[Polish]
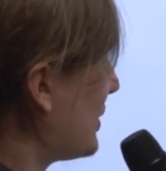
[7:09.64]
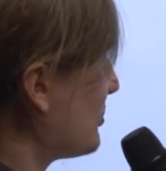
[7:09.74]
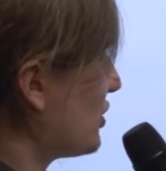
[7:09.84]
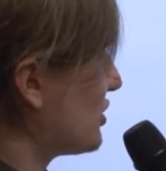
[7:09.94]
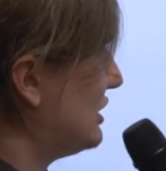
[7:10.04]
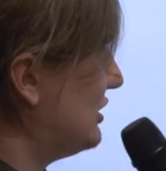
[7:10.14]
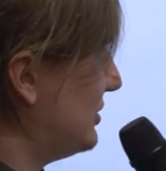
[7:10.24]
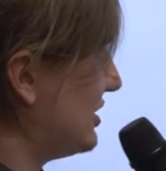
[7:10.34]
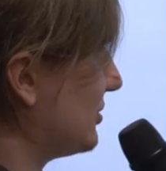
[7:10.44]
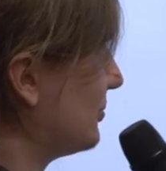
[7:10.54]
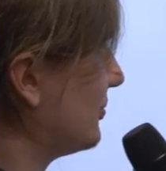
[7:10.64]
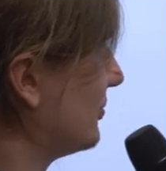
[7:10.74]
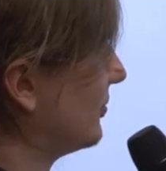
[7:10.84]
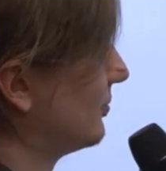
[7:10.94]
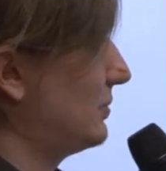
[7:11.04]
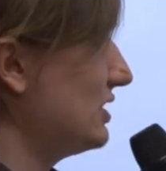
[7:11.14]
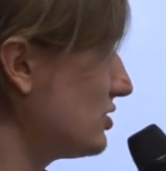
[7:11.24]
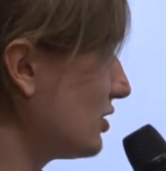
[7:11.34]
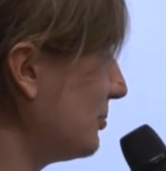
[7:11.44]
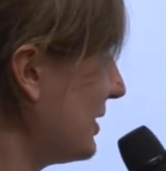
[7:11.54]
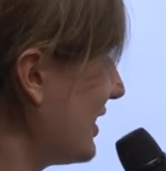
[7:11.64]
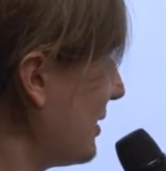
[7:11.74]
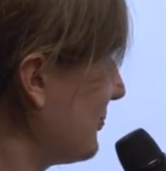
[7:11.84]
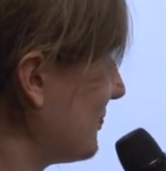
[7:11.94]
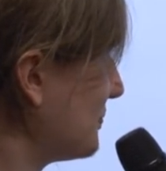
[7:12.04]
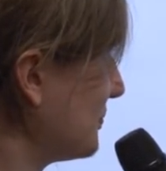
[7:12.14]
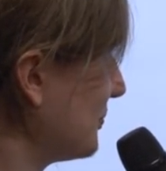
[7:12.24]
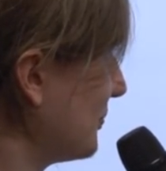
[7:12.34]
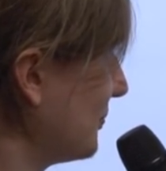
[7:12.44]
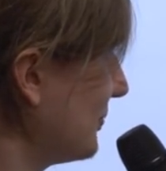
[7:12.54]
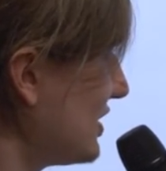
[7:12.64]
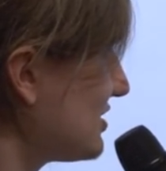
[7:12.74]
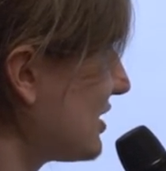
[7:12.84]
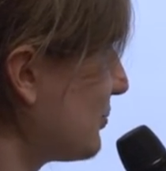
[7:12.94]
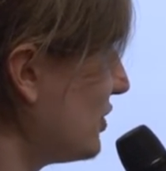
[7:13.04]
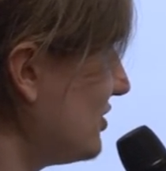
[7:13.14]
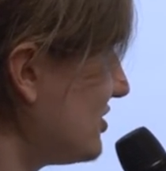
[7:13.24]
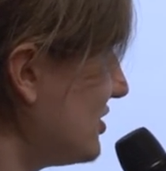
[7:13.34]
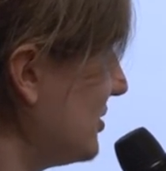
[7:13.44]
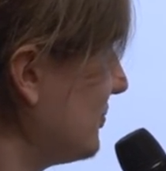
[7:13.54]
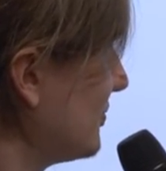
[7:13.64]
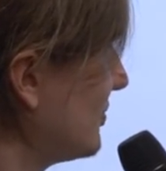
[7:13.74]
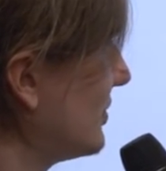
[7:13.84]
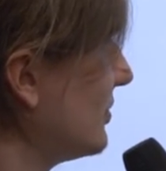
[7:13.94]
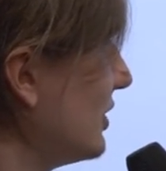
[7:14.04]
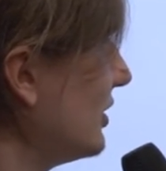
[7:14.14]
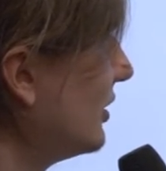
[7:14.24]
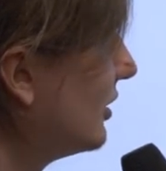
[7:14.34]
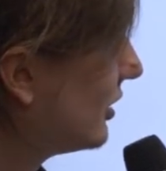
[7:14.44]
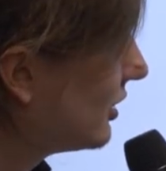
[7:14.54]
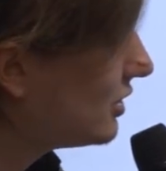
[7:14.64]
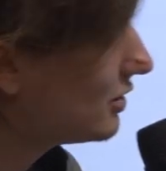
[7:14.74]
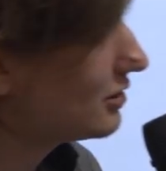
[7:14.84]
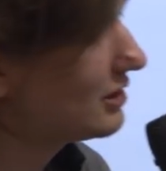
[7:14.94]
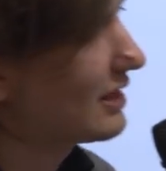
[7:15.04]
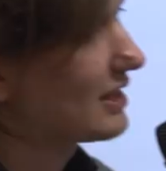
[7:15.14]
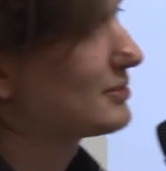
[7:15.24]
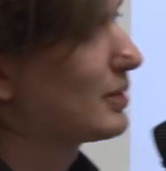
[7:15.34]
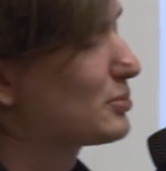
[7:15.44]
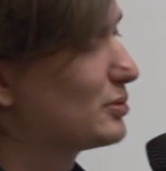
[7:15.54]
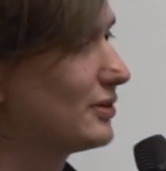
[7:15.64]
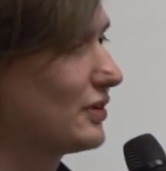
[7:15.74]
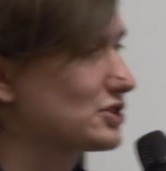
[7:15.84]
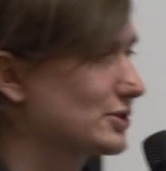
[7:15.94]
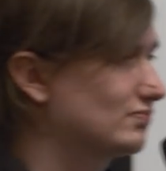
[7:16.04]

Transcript: memory limit 50 mega, restart policy i ile razy ma próbować.